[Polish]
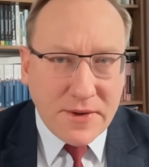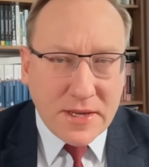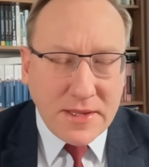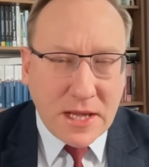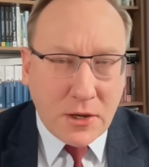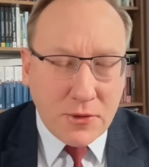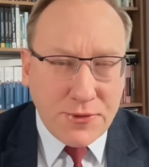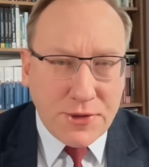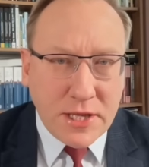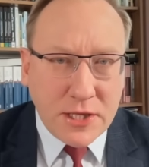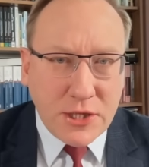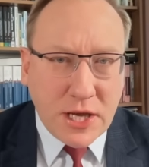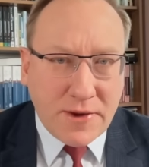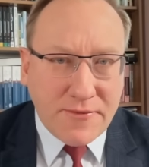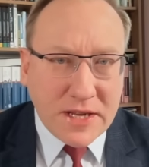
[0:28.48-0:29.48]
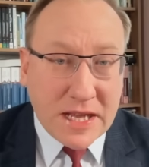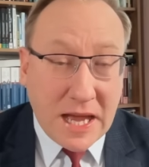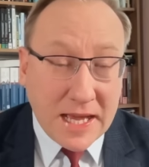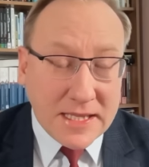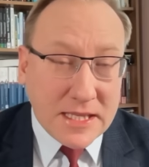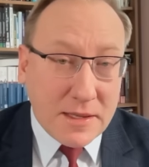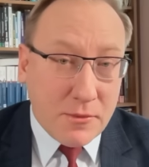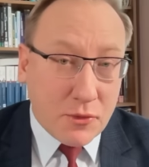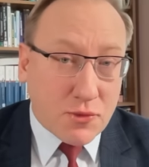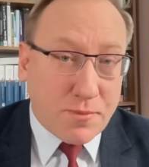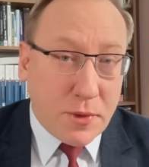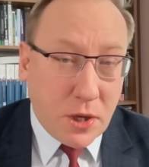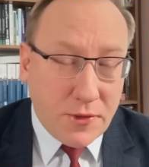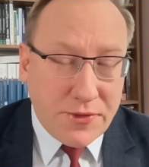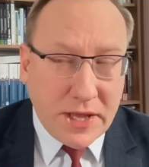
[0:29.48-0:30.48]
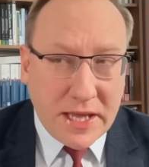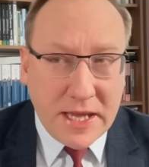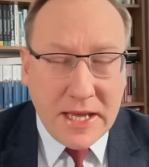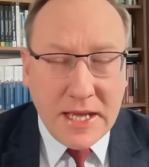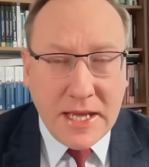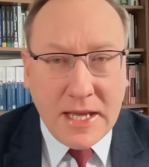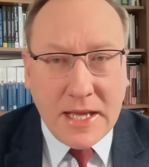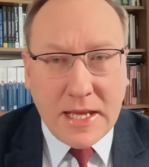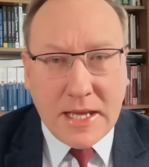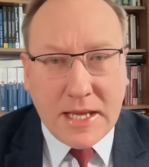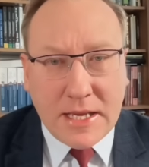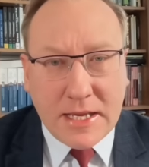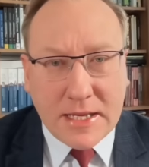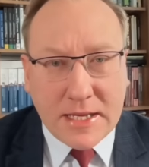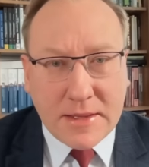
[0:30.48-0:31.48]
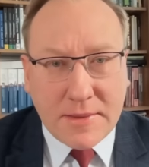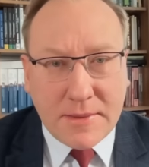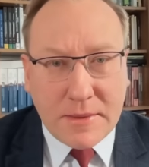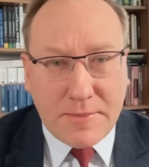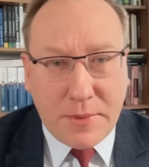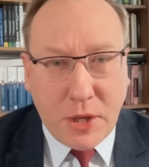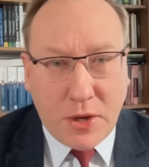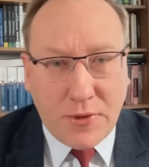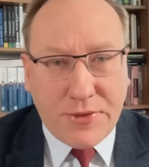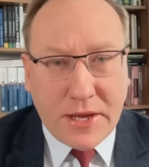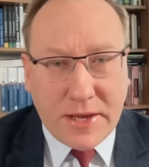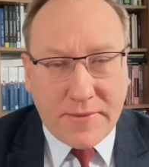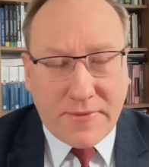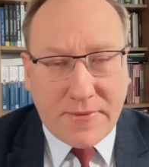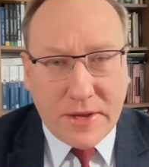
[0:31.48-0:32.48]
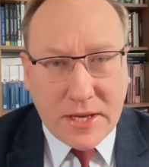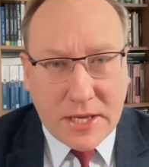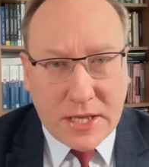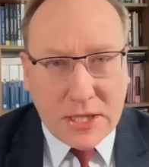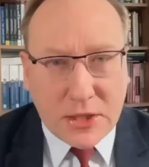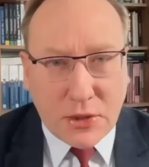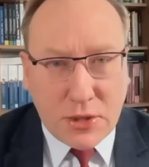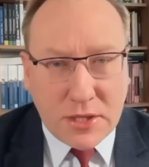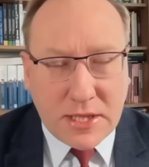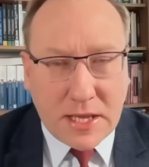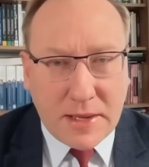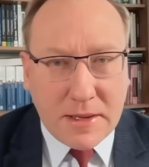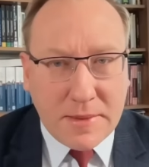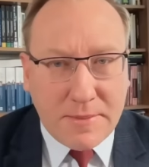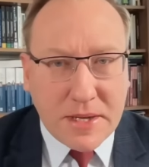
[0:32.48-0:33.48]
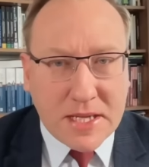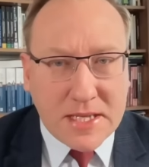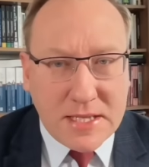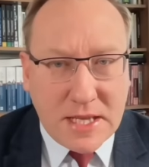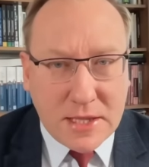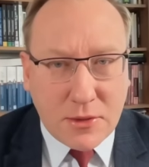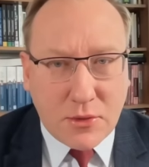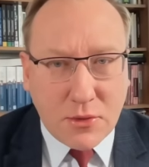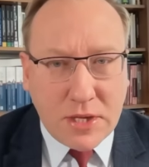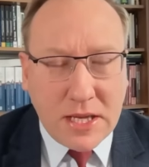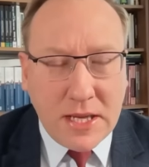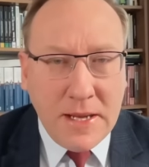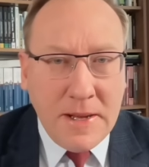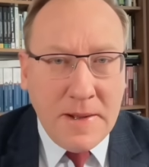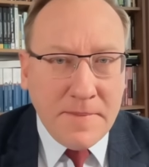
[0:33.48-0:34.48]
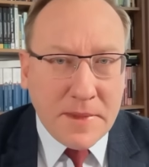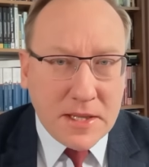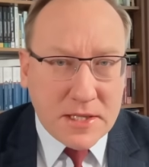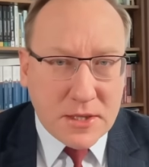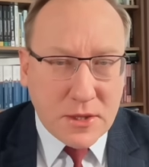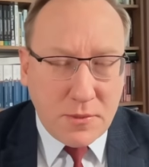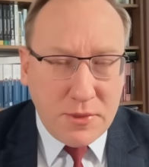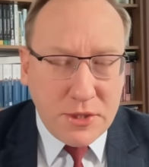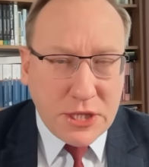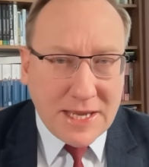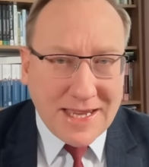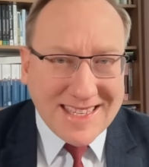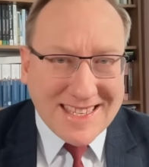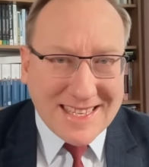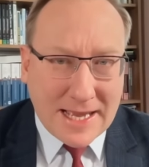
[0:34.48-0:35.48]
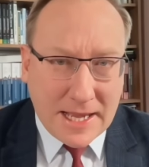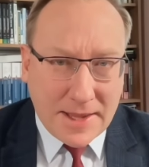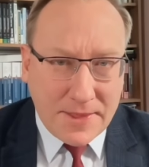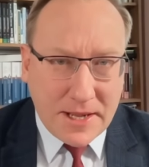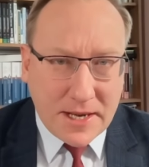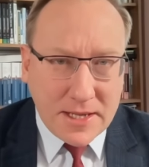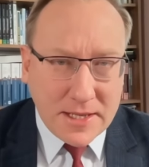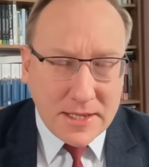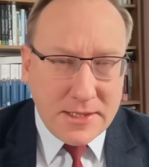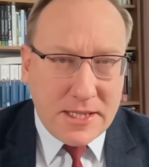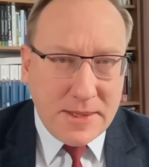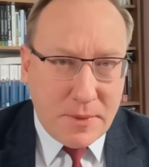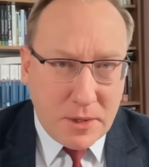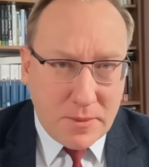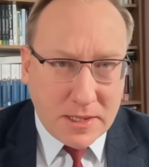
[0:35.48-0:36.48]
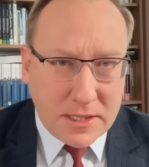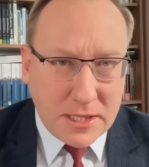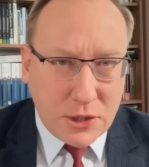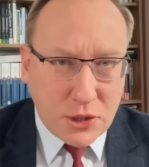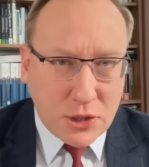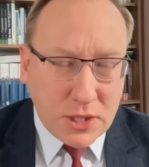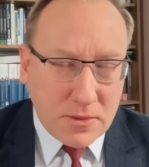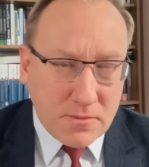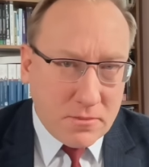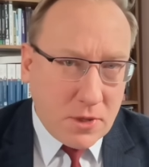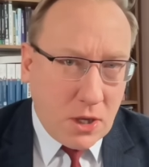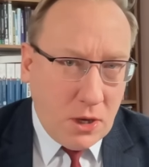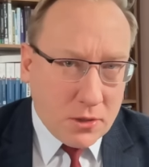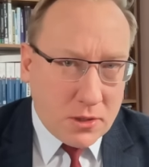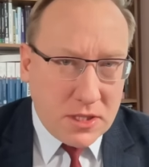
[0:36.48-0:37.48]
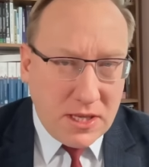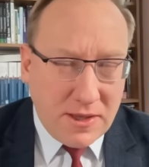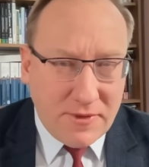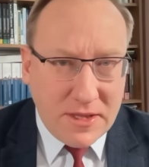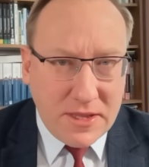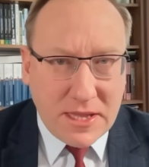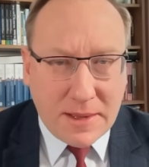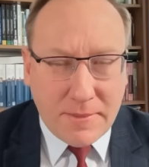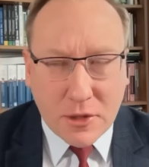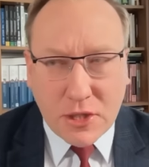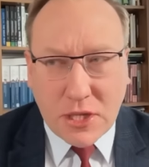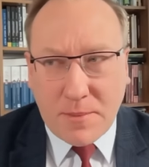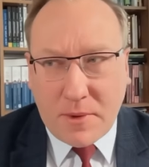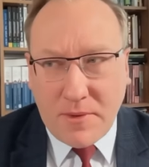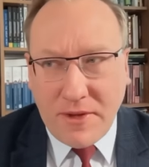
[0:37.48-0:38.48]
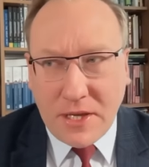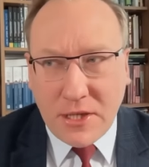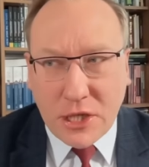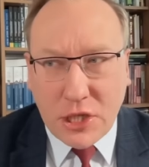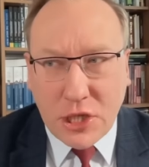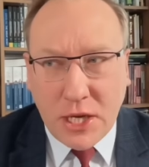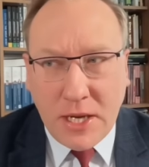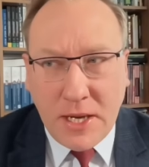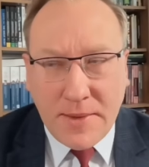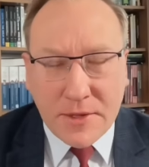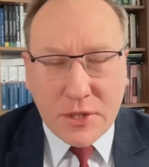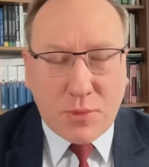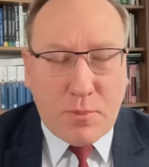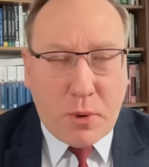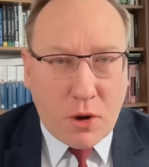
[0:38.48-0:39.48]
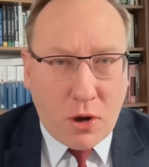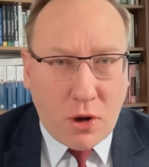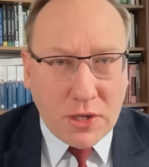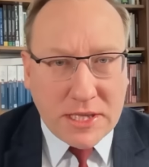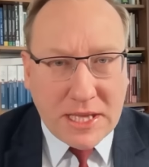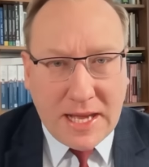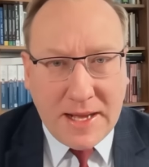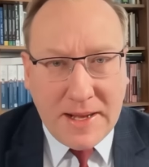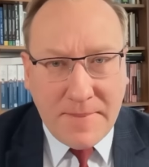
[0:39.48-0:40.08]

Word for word: na kontynencie afrykańskim, już piątej, e, piątej w historii tej prezydentury, zrobi się skandal dyplomatyczny od niewinna, można powiedzieć, spokojna